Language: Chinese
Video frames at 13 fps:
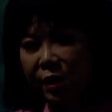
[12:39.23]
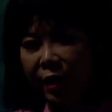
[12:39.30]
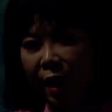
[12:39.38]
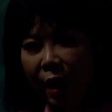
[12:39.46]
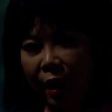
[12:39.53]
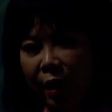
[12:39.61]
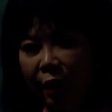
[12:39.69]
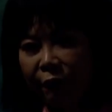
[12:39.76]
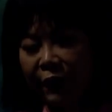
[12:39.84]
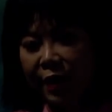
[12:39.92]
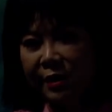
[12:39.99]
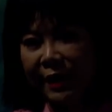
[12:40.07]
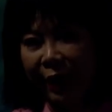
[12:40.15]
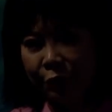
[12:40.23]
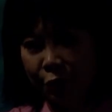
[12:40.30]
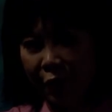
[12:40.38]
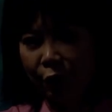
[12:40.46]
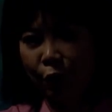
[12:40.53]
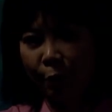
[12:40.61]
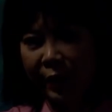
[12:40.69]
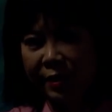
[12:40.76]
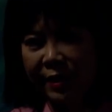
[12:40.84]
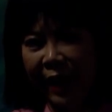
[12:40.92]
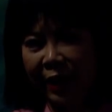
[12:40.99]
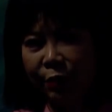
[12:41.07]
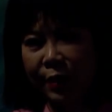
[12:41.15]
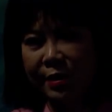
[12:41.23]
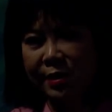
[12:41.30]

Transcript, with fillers: 的这个呃飞核家园，我们蔡